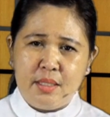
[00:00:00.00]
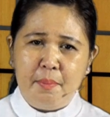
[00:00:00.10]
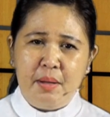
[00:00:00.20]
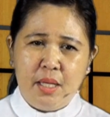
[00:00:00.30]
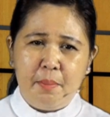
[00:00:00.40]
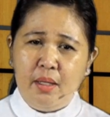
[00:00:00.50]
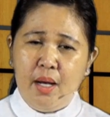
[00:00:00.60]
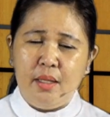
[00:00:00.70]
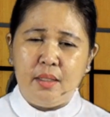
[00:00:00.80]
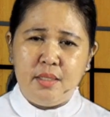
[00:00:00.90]
bersama-sama
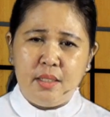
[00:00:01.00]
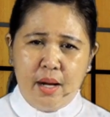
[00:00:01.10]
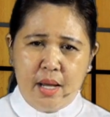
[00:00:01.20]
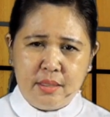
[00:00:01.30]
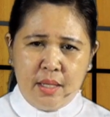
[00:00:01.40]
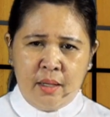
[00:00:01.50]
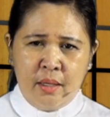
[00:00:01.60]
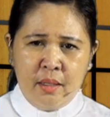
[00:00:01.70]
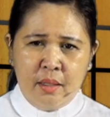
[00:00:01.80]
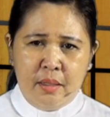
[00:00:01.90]
dengan
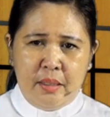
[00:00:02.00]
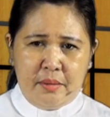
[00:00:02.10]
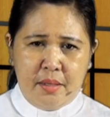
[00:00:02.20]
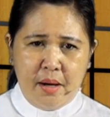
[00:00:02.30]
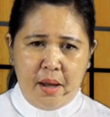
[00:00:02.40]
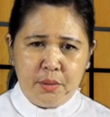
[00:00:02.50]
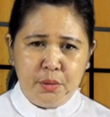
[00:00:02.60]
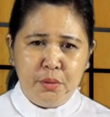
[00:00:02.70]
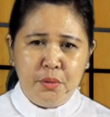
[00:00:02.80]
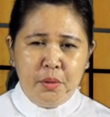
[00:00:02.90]
kecerdasan, dan
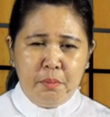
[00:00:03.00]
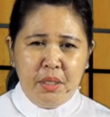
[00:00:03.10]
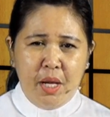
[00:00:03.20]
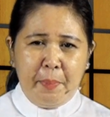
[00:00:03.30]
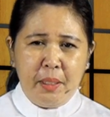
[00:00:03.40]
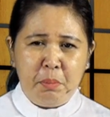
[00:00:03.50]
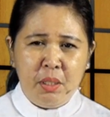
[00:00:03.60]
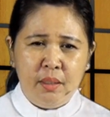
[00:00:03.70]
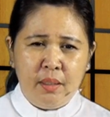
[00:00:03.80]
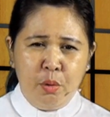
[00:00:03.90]
aku mendapat
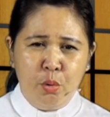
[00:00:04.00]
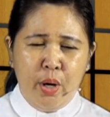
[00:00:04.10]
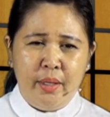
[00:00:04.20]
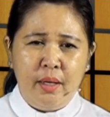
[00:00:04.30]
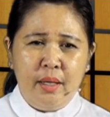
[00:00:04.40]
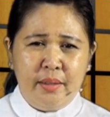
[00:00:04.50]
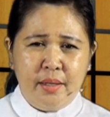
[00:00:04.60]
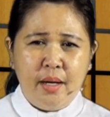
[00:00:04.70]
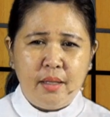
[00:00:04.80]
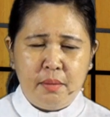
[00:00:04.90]
pengetahuan
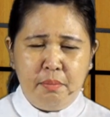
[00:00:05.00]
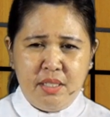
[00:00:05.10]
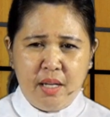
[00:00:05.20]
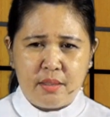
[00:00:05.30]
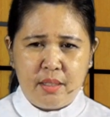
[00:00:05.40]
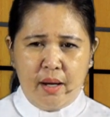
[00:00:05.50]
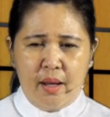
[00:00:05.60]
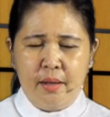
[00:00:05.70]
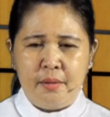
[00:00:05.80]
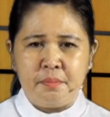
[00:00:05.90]
dan
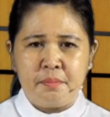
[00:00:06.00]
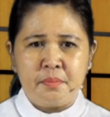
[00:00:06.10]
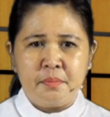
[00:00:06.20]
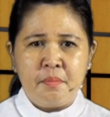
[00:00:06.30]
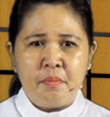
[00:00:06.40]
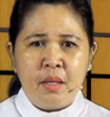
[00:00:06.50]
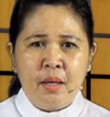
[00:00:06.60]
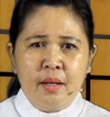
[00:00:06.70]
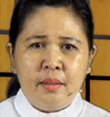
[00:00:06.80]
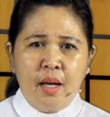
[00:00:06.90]
kebijaksanaan.
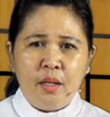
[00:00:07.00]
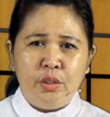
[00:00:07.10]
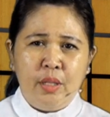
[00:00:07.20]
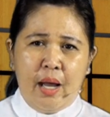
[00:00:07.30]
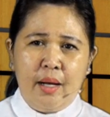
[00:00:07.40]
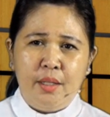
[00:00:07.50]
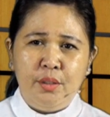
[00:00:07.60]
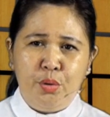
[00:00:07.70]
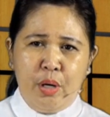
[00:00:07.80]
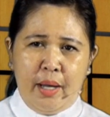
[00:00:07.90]
Takut
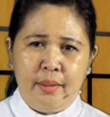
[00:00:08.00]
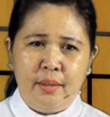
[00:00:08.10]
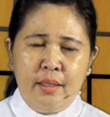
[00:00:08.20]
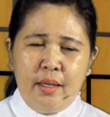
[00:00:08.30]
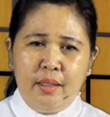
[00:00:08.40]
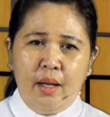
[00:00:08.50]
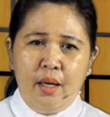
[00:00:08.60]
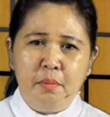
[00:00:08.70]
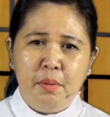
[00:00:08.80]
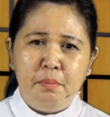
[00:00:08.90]
akan Tuhan
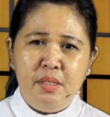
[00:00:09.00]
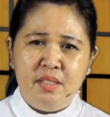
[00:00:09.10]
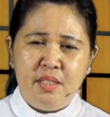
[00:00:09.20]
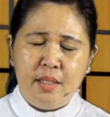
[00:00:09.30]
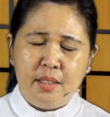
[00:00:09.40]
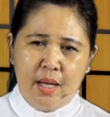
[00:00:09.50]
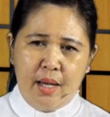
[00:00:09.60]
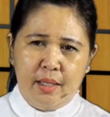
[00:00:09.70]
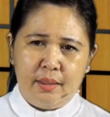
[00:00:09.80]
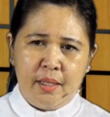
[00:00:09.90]
ialah membenci
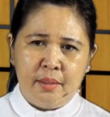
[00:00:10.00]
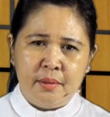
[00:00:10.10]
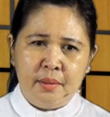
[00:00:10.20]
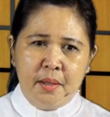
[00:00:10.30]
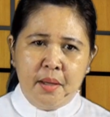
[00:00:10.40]
kejahatan.